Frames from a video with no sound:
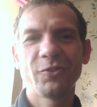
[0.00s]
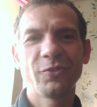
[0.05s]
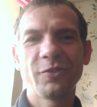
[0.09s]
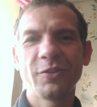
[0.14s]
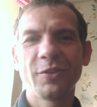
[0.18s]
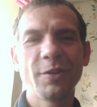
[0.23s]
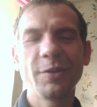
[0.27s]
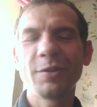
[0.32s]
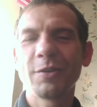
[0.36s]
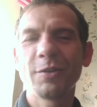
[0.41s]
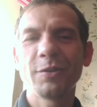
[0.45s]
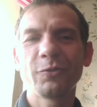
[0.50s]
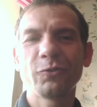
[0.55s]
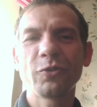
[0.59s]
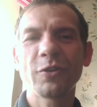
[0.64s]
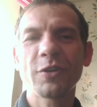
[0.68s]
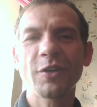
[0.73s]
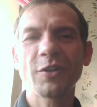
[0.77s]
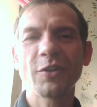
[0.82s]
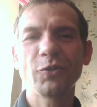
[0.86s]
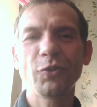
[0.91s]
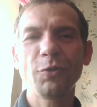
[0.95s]

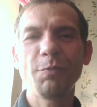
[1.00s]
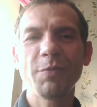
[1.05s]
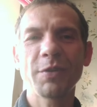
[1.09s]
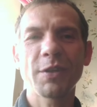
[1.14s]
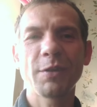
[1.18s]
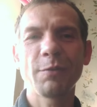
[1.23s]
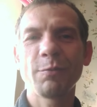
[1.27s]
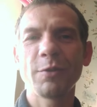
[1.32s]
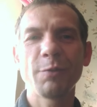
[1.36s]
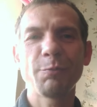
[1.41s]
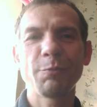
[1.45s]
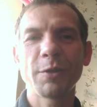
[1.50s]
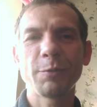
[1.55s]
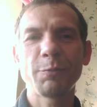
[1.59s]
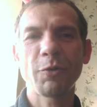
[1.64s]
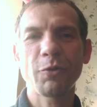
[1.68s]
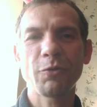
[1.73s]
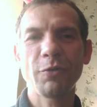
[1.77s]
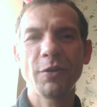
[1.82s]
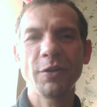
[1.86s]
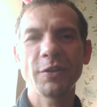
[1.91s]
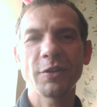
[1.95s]
Только не думайте, не
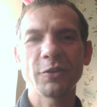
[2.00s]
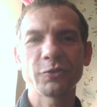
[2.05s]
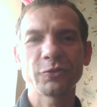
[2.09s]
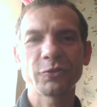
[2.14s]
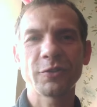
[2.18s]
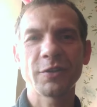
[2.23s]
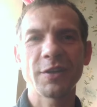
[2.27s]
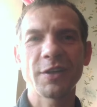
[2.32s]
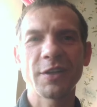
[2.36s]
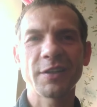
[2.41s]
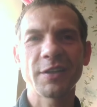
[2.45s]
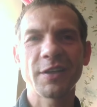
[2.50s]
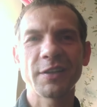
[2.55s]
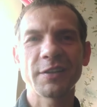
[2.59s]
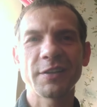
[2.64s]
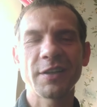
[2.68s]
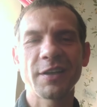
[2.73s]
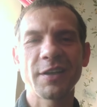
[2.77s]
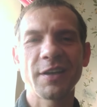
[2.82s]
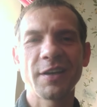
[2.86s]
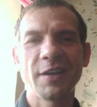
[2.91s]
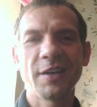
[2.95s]
беспокойтесь, что это,
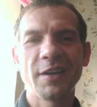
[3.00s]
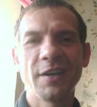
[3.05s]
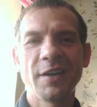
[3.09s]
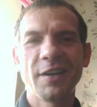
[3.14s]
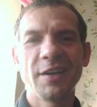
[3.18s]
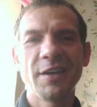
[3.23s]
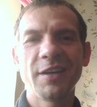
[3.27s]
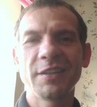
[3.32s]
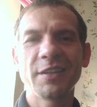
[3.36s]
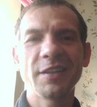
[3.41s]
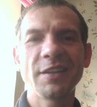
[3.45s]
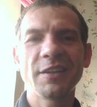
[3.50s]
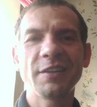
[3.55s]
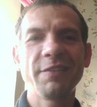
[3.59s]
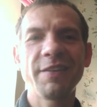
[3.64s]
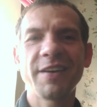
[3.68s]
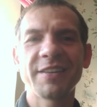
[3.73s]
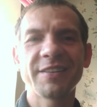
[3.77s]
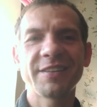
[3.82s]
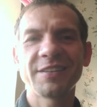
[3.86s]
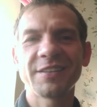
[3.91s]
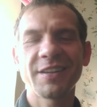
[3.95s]
это это не
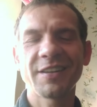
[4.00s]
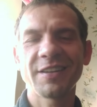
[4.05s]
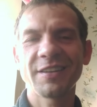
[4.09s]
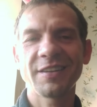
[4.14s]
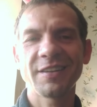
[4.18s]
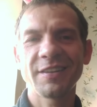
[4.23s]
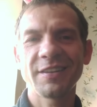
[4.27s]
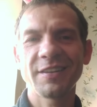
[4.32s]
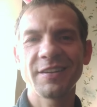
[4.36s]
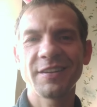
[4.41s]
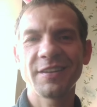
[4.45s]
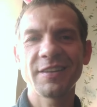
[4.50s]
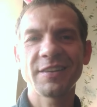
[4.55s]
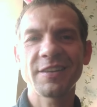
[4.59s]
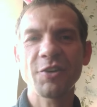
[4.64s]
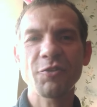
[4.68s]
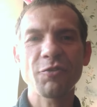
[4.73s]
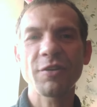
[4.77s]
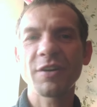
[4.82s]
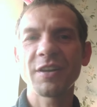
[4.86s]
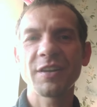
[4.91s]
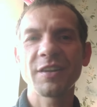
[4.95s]
связано ни с
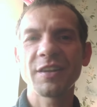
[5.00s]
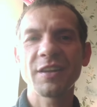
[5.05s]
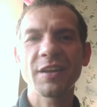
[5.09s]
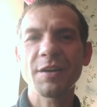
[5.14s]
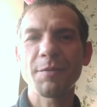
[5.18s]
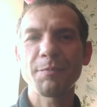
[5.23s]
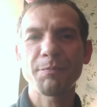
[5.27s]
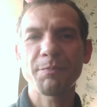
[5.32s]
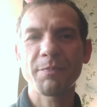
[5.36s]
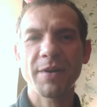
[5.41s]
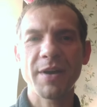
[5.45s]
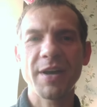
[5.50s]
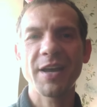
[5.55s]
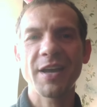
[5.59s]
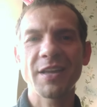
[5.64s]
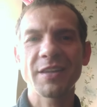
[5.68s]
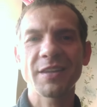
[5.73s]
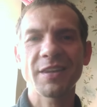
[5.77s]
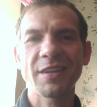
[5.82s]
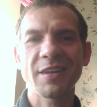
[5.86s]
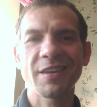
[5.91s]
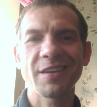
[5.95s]
какой ни
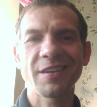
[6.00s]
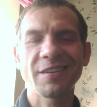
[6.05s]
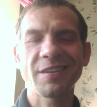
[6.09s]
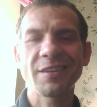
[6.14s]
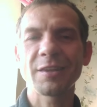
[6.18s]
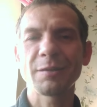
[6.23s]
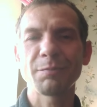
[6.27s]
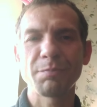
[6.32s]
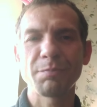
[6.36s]
компанией, ни с